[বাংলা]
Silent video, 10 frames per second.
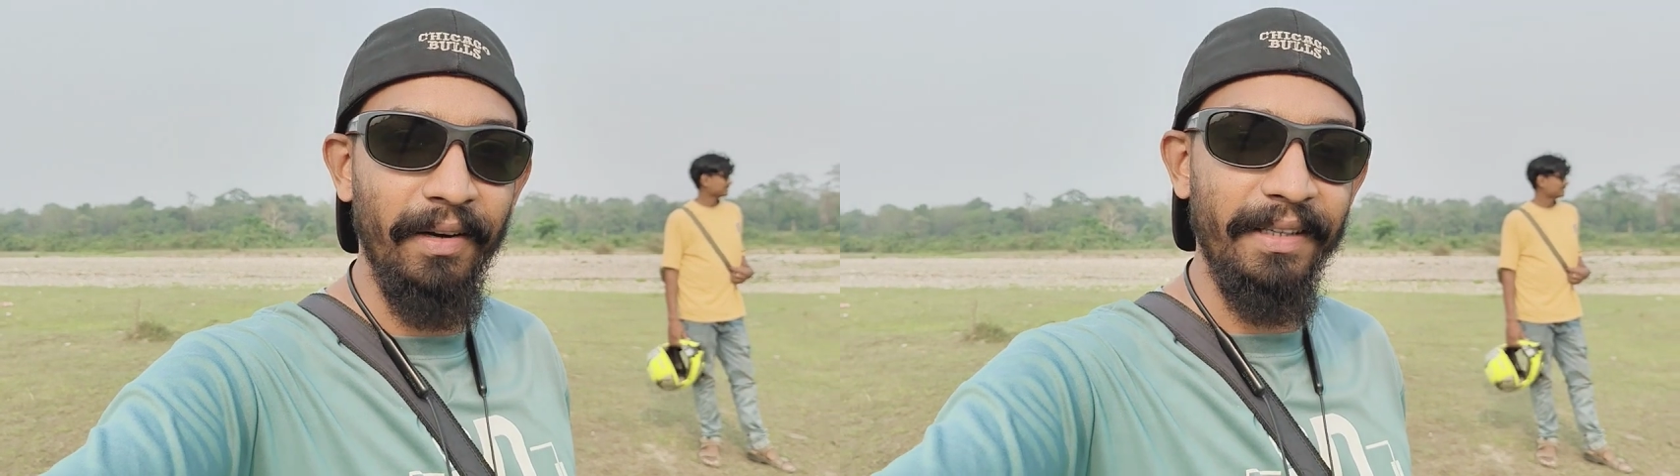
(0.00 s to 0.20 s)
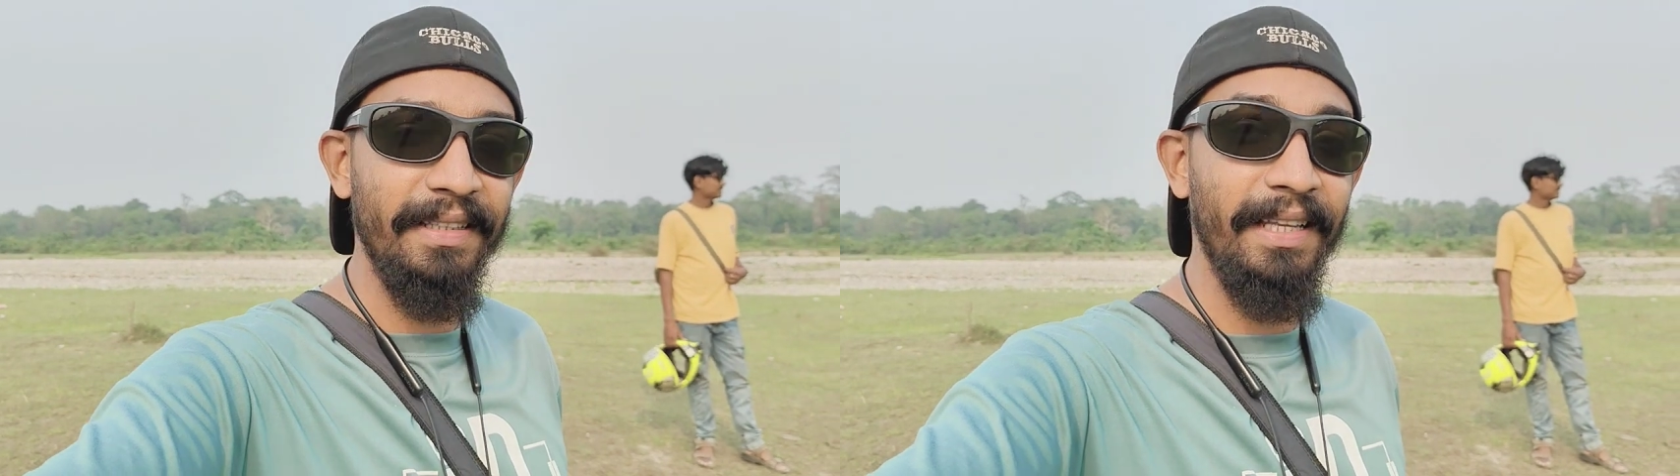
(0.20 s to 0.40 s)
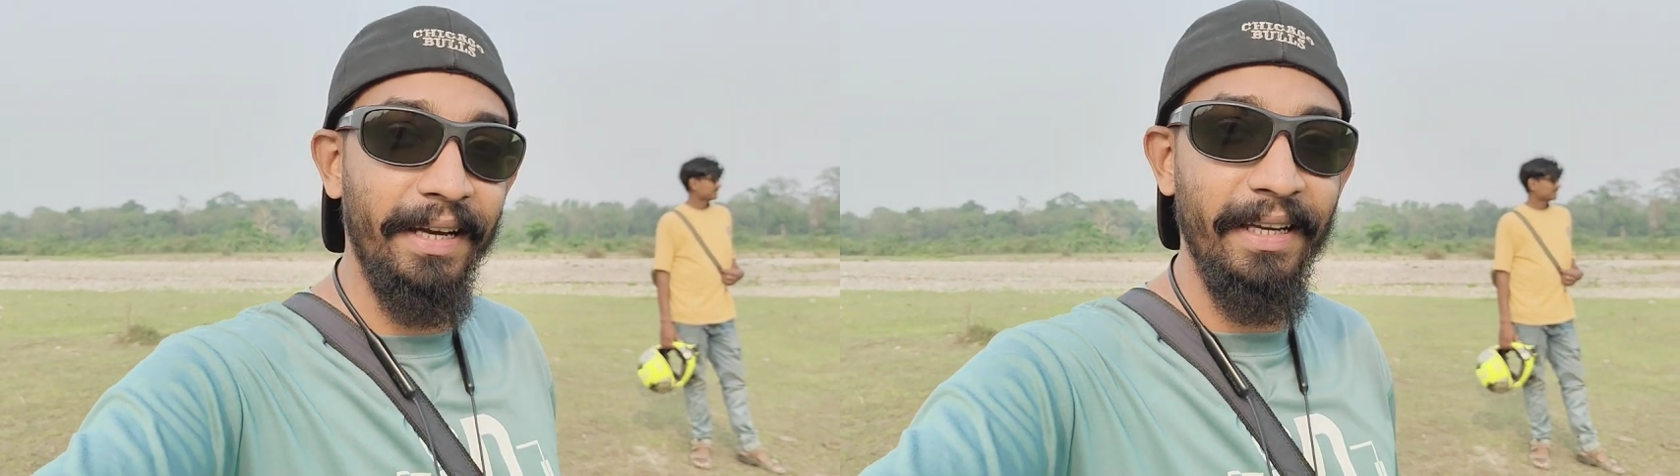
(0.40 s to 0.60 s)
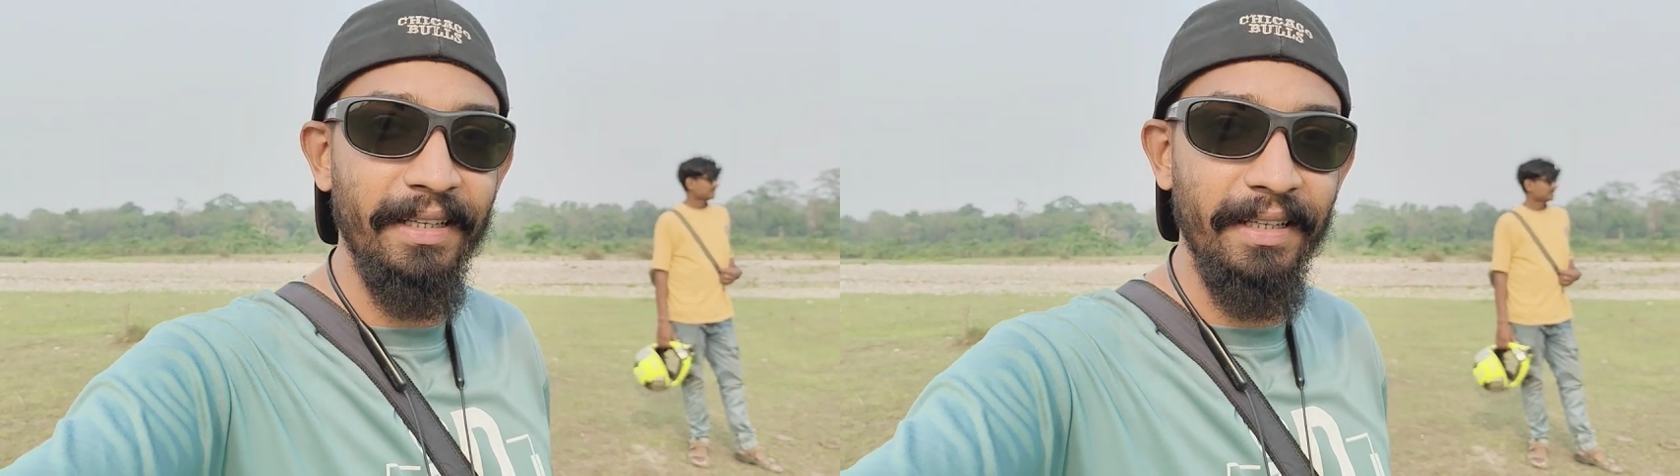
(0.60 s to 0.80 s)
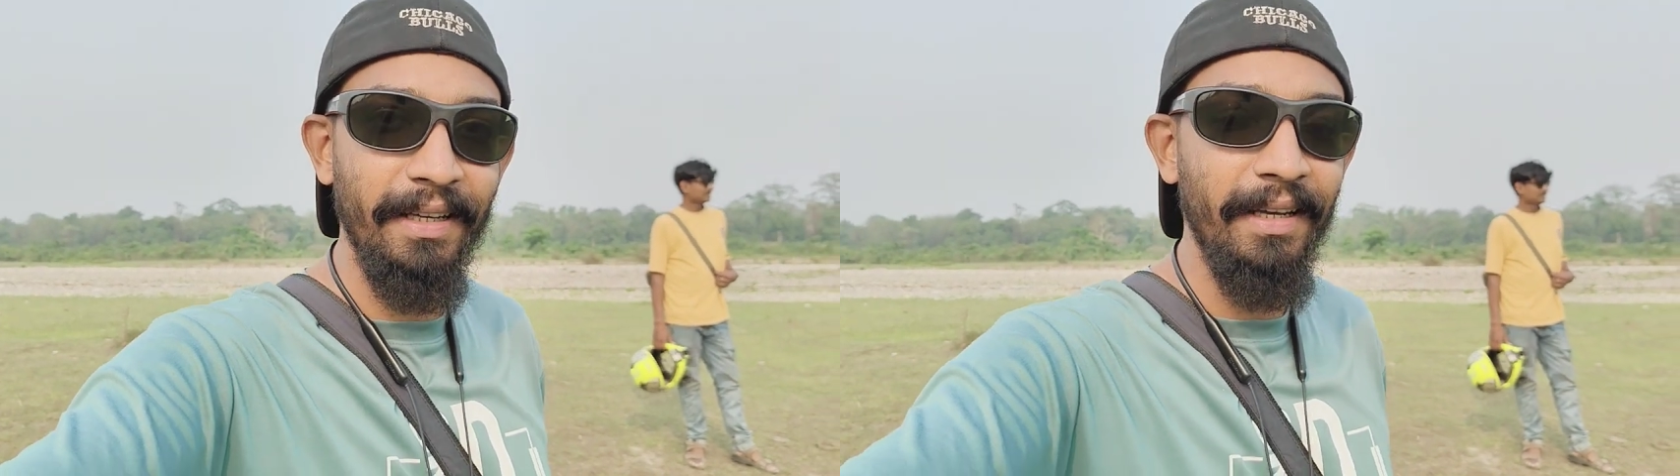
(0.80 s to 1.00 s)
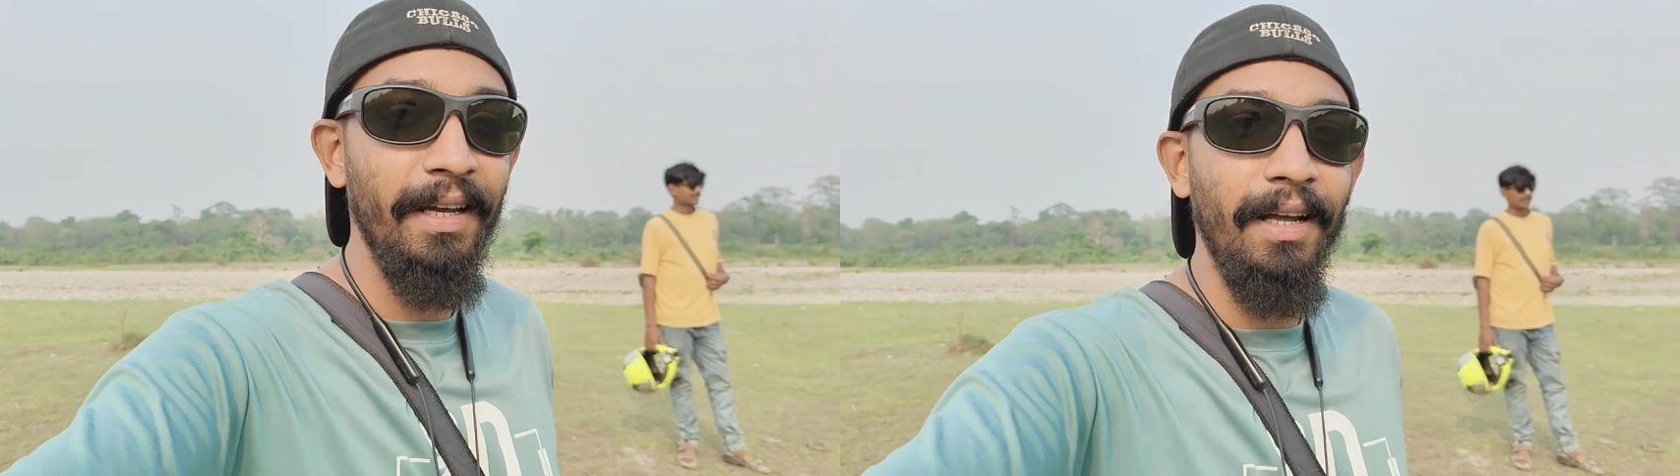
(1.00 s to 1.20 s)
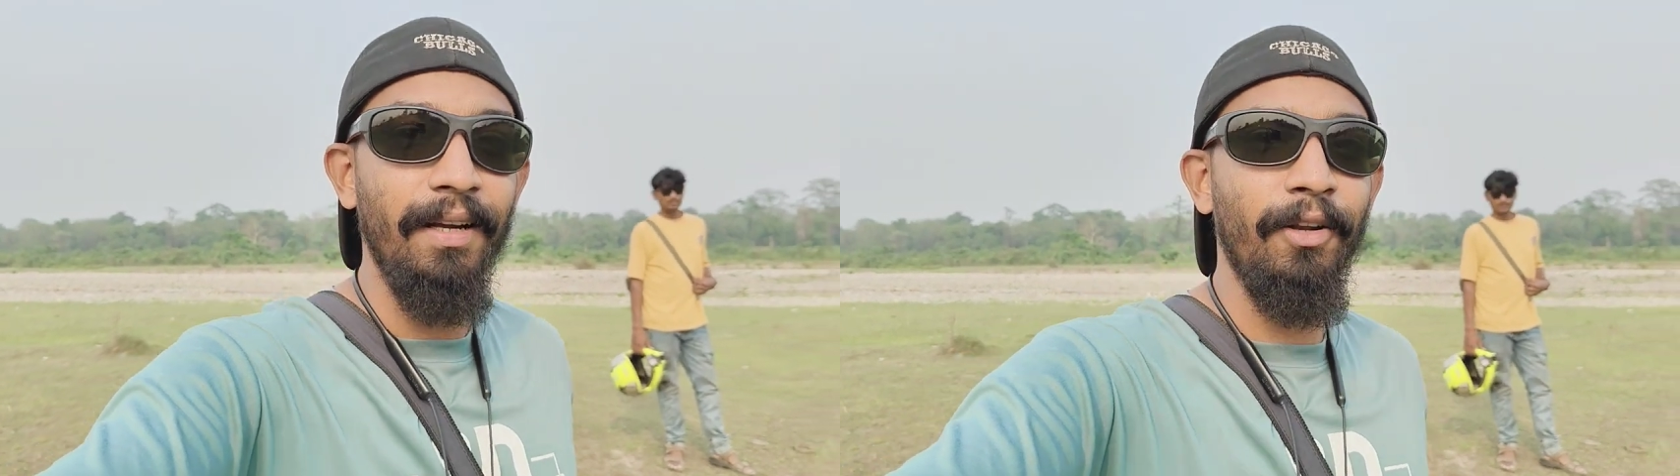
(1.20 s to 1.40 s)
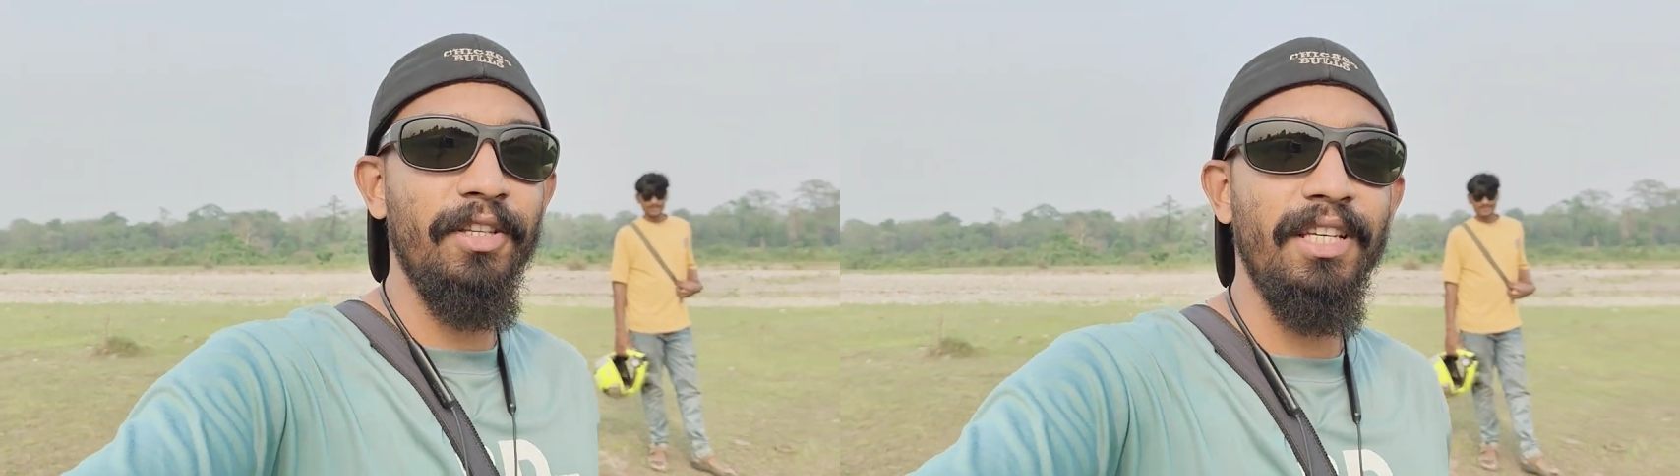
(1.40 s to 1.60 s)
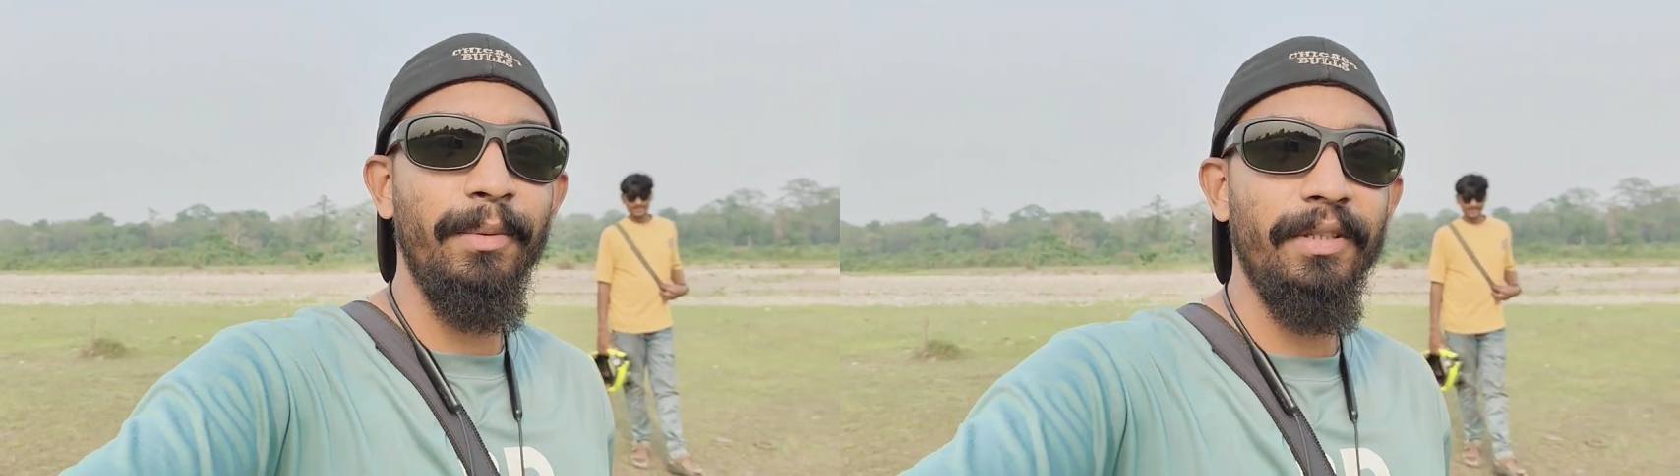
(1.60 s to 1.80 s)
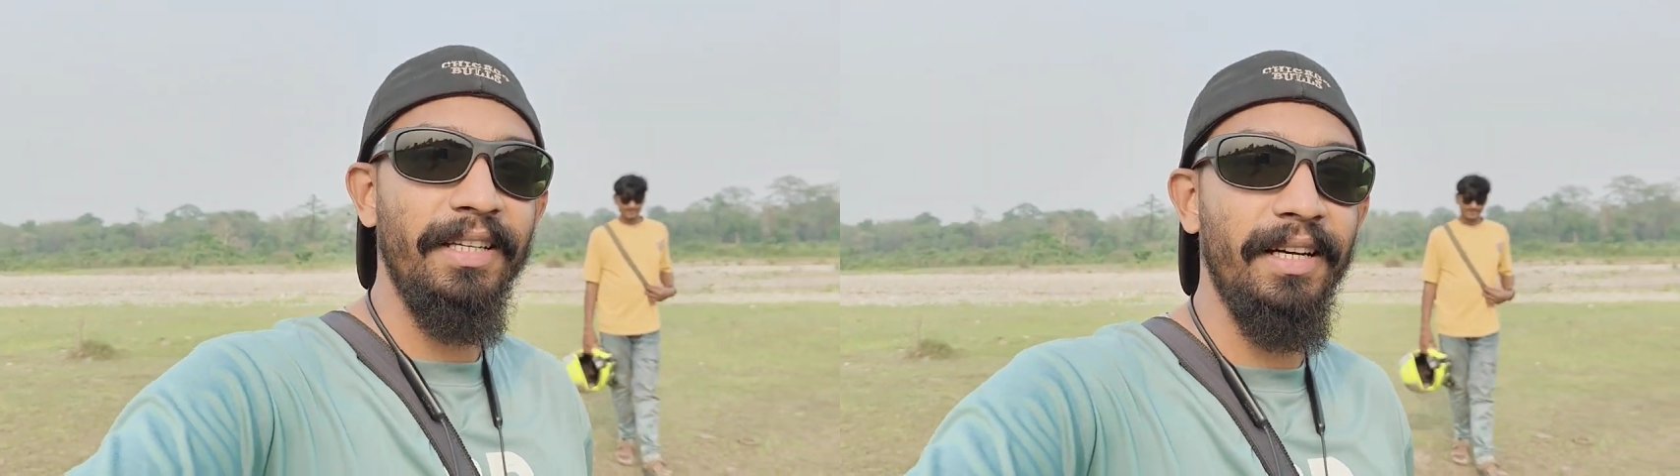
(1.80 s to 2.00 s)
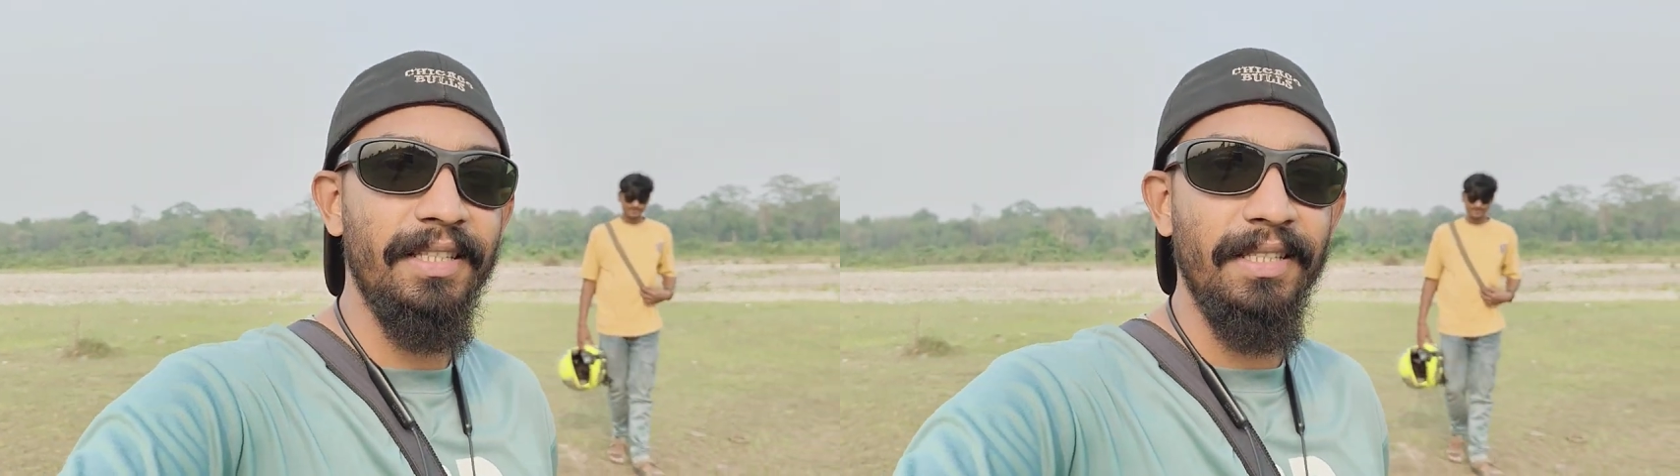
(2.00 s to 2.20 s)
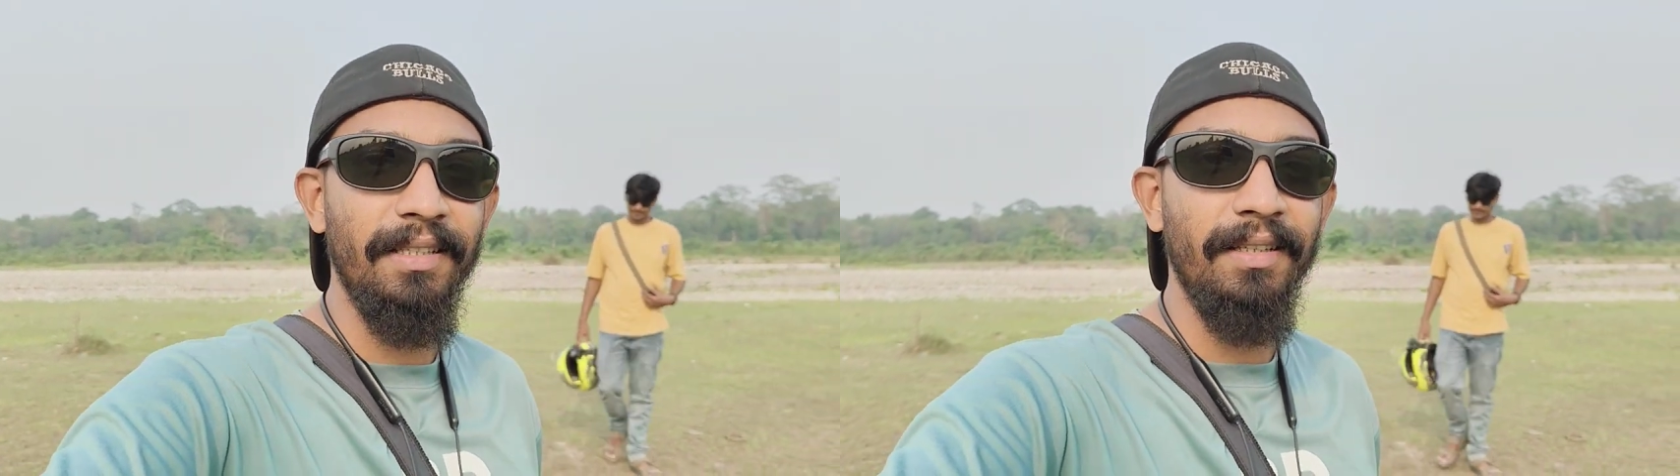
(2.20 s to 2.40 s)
অনেকে দেখেননি লজ্জাপতি গাছ